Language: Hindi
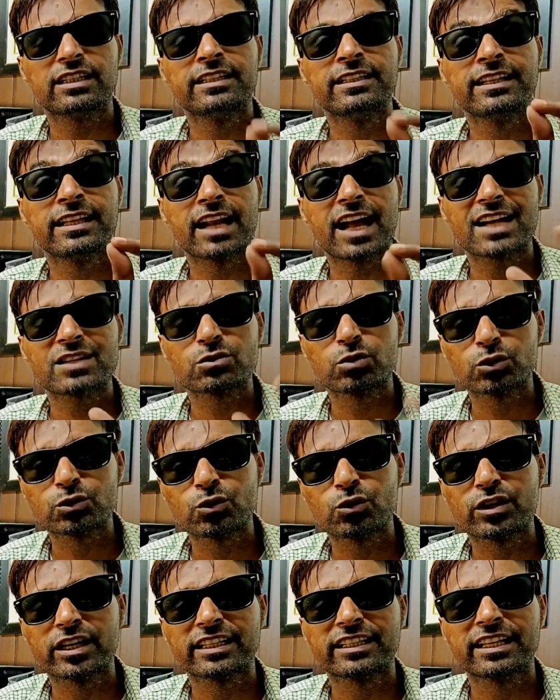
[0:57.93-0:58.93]
है निराश हो
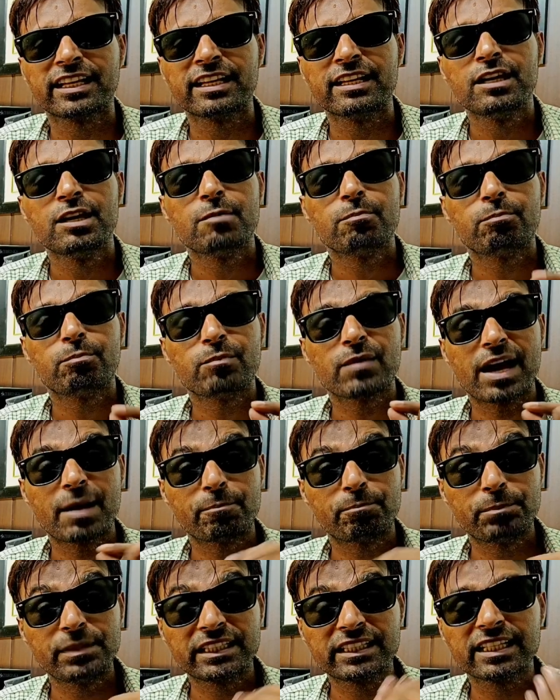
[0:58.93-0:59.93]
चुके थे
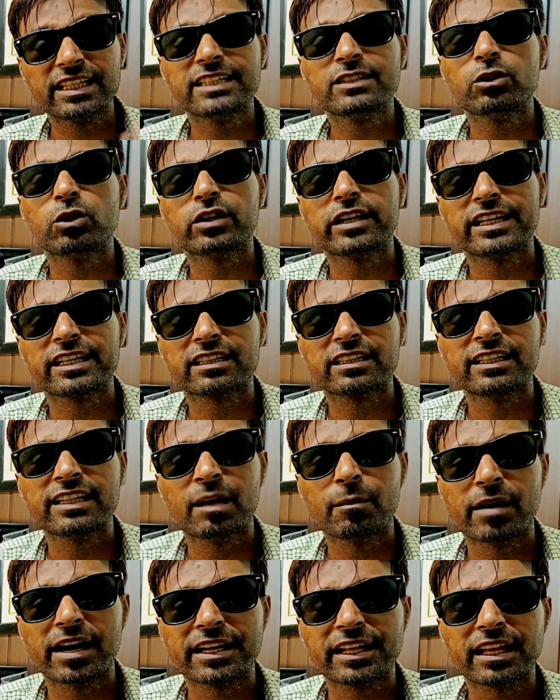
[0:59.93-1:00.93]
पिछली जो डेट थी
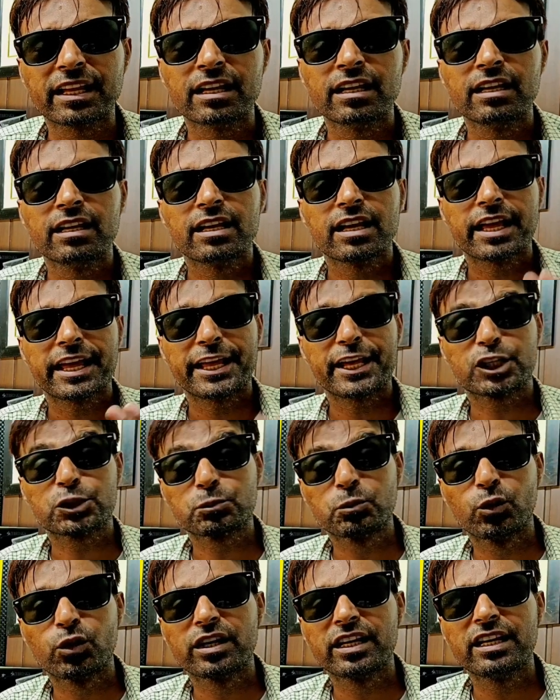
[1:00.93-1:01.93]
हमारी
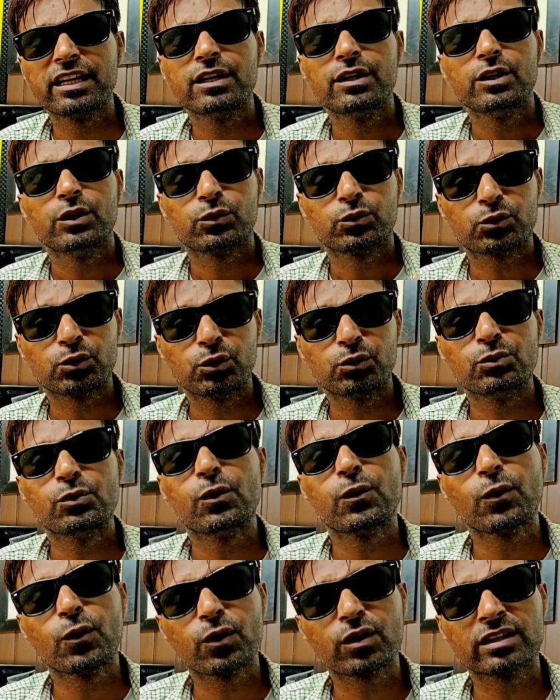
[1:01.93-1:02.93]
एक्सपो की तो
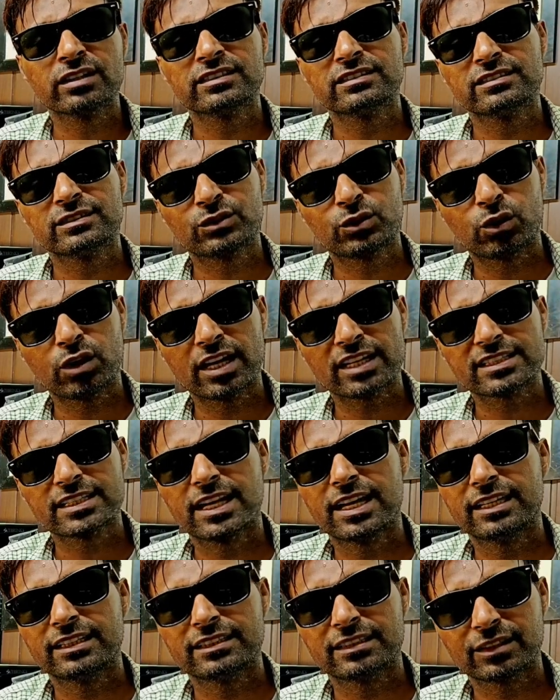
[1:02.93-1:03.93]
वो लोग थोड़ा
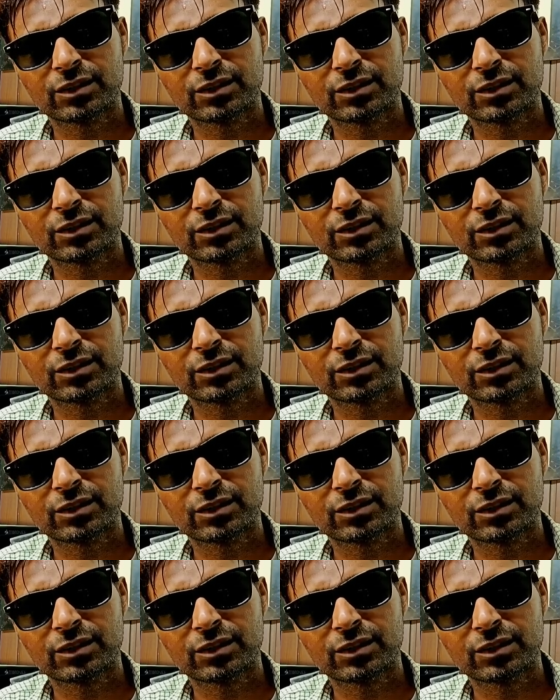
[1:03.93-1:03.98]
सा